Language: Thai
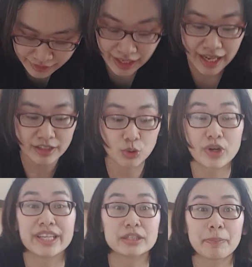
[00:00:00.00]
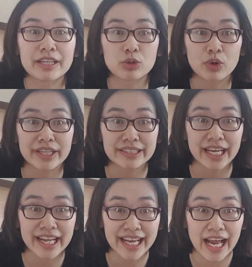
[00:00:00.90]
นะคะตัวนี้จะเป็นตัวที่ใช้
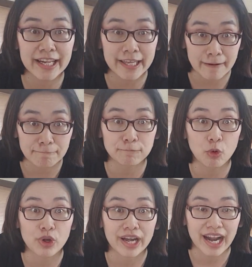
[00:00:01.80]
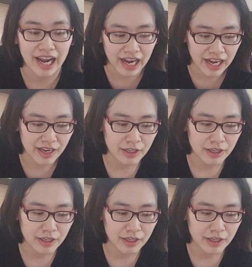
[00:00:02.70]
ในการเก็บฝุ่นนะคะ